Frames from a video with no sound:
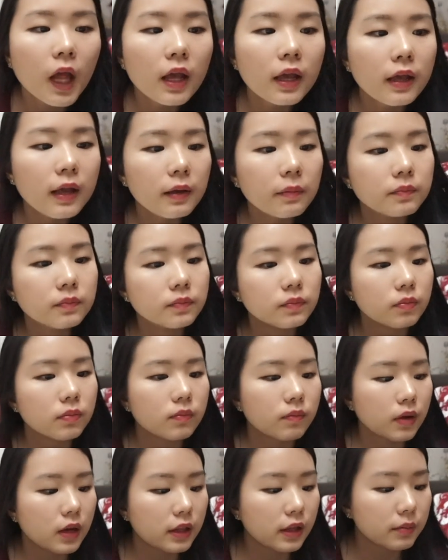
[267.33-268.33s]
Y
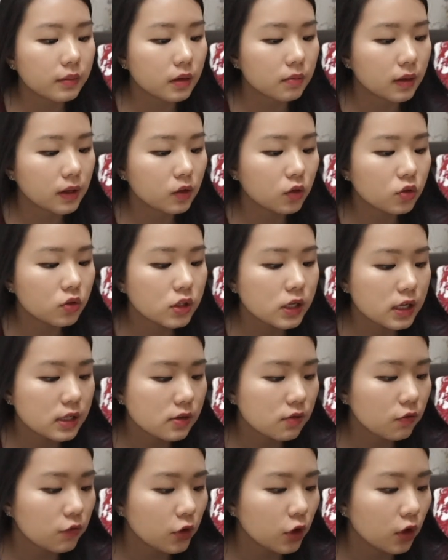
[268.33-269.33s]
el de mi hermano ya se
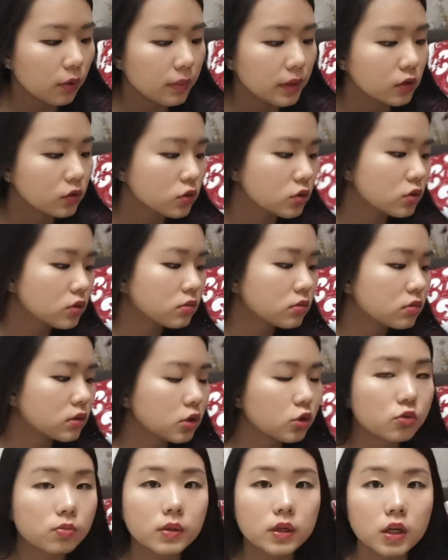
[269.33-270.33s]
enfrió, amigos.
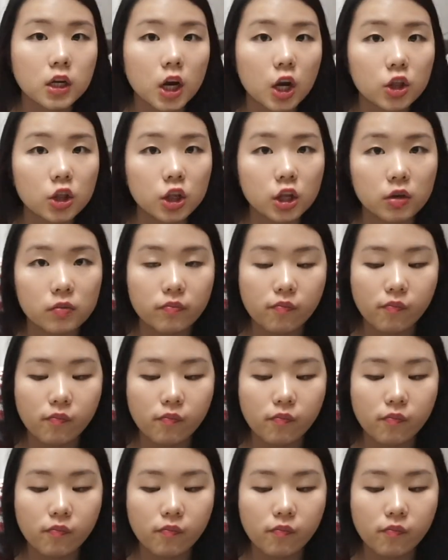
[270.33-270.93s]
Súper grande.